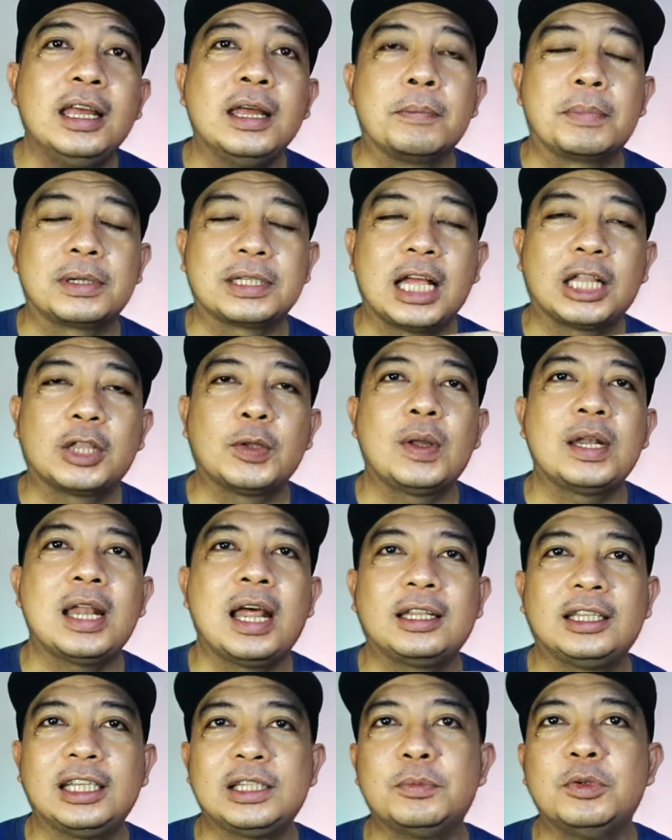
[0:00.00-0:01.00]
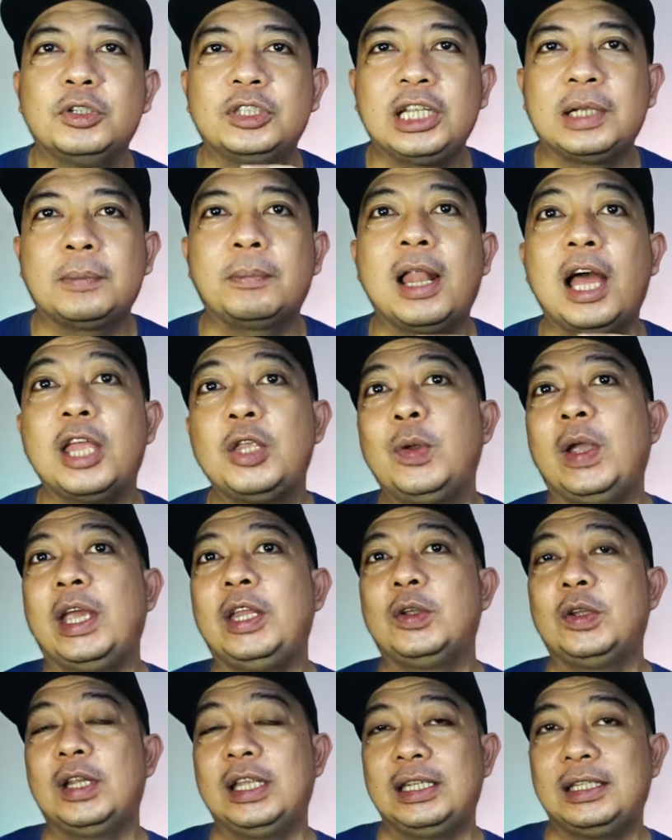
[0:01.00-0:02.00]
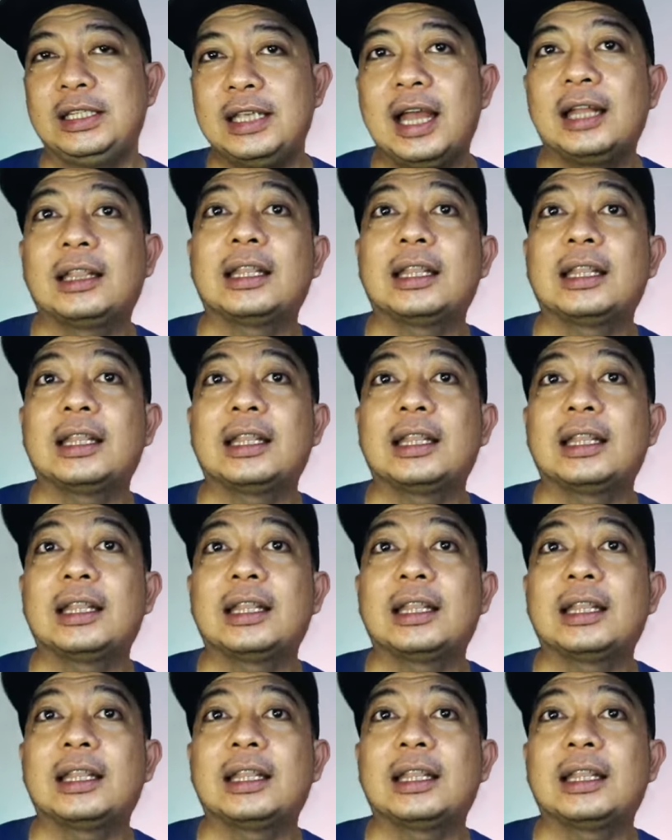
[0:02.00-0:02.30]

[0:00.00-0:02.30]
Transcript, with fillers: Persatuan Artis Musik Melayu Indonesia